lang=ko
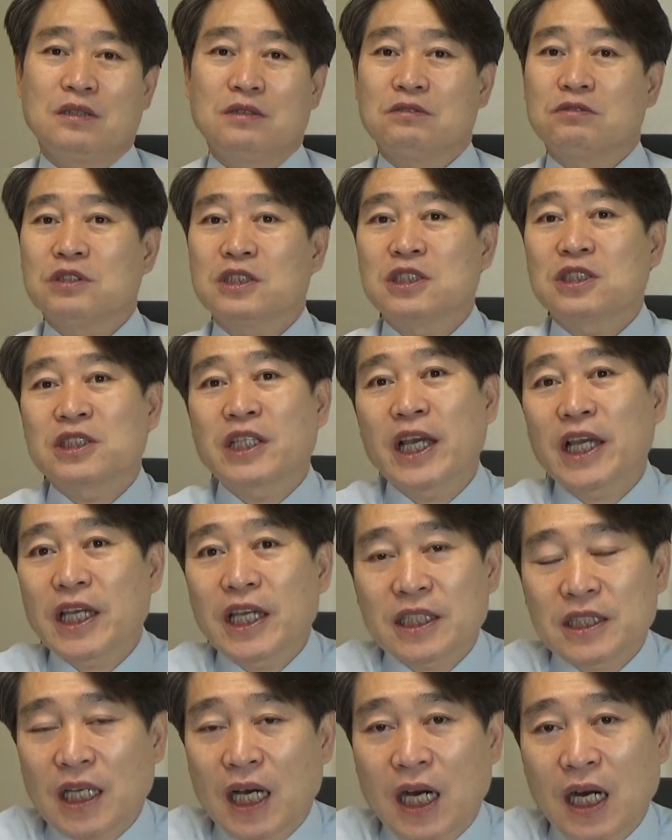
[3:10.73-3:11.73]
우리
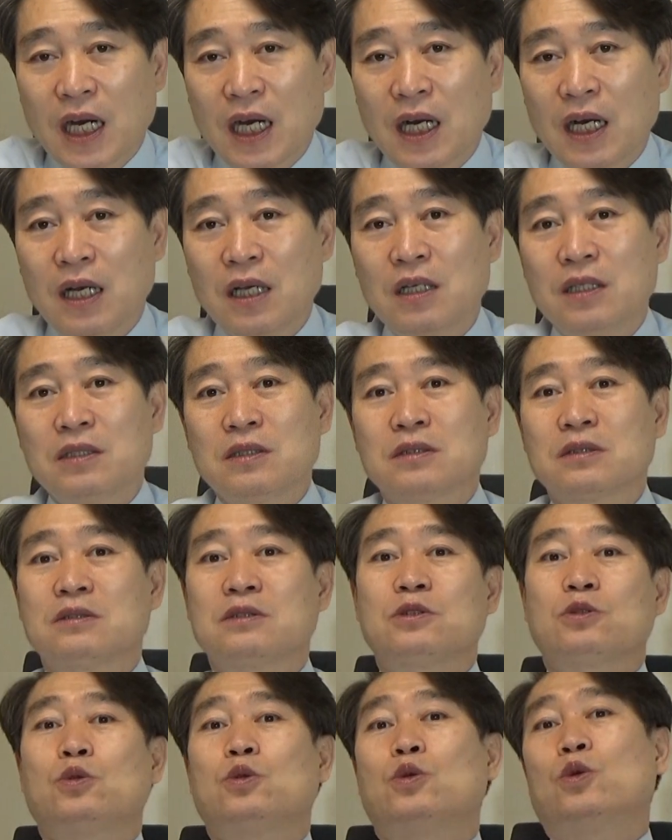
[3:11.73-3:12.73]
세계사
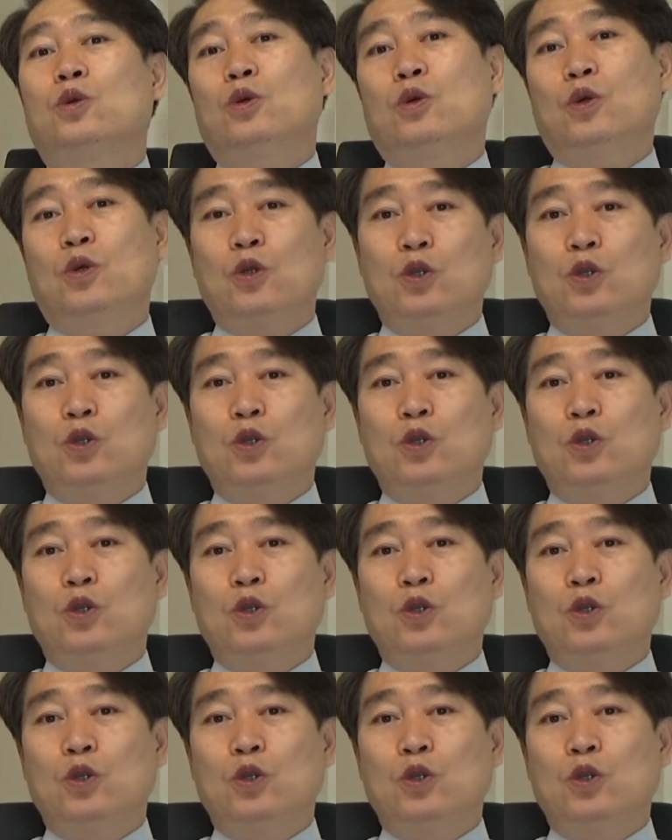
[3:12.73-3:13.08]
그리고